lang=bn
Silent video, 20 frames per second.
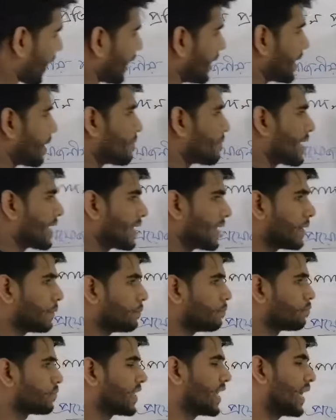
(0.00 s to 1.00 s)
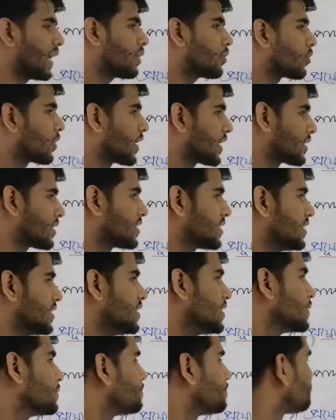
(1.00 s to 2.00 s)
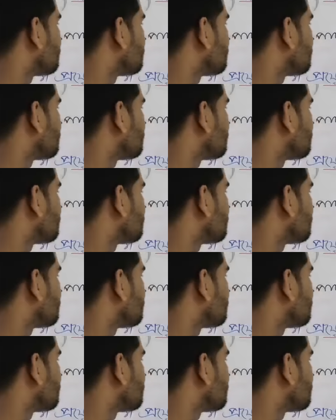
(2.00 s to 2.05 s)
ঢাল এটার মানে কি খেয়াল করে একটা জিনিস